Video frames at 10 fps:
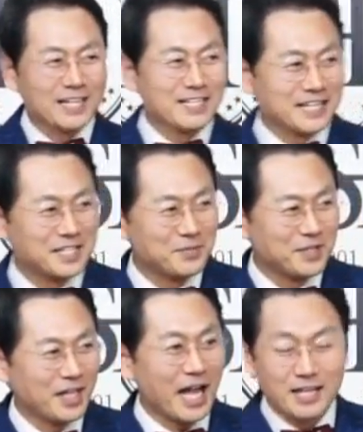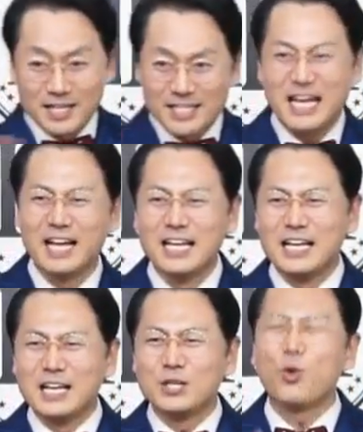아는 약사님한테, 아이, 그냥
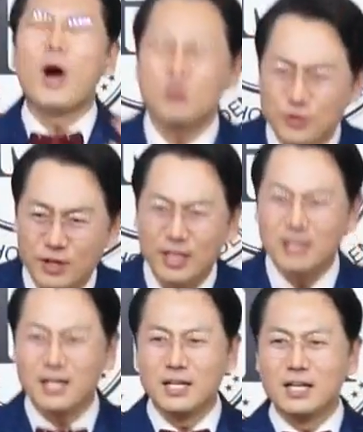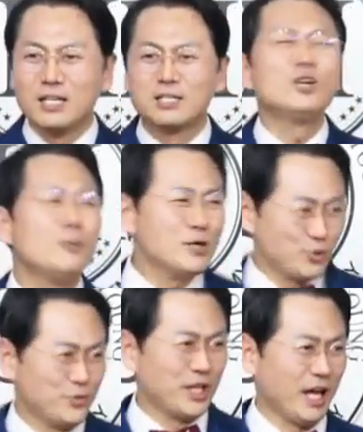도와주세요. 나 그냥 들어만
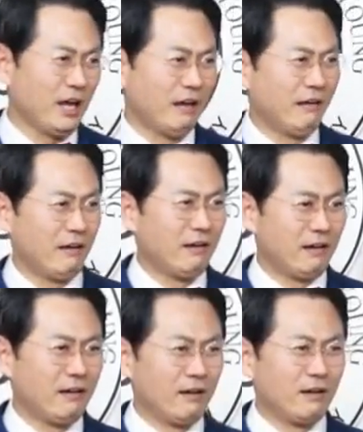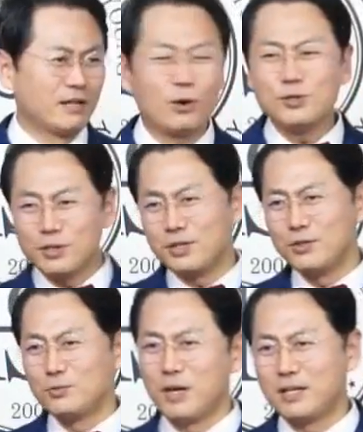주면 돼. 내
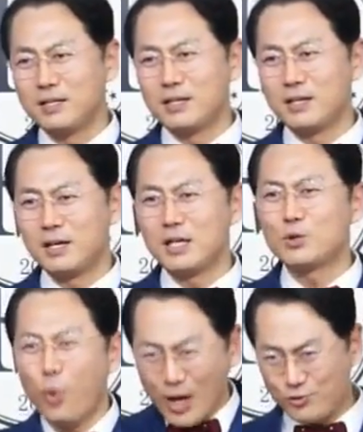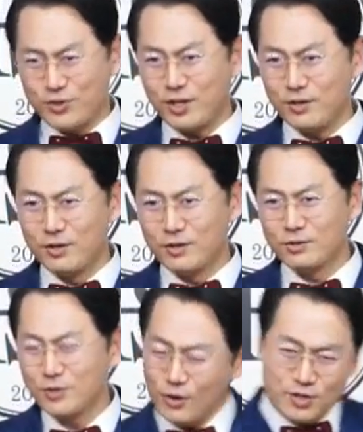컨설팅이 좀 받아야 되니까 그냥 도와주세요.
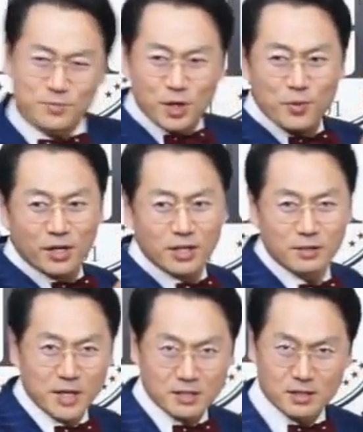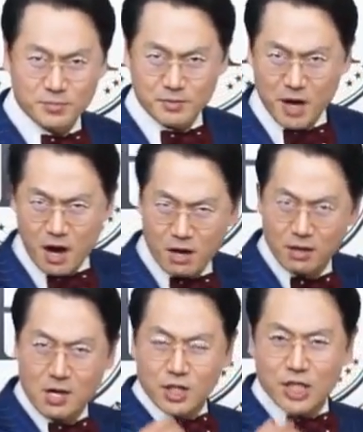열심히 설명한다. 그럼 약사님들이 막
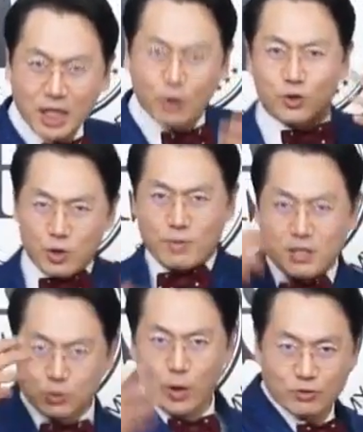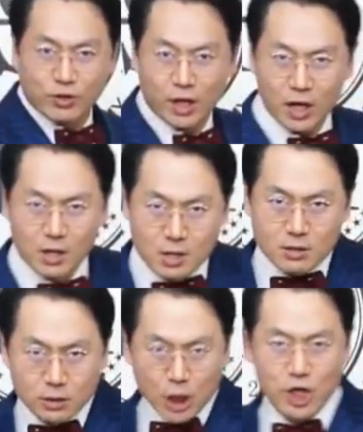자기 것처럼 막 도와주다가
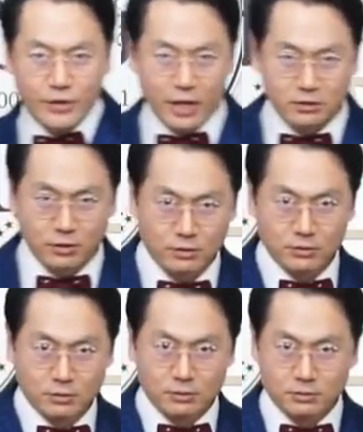이거 괜찮네 그거. 그거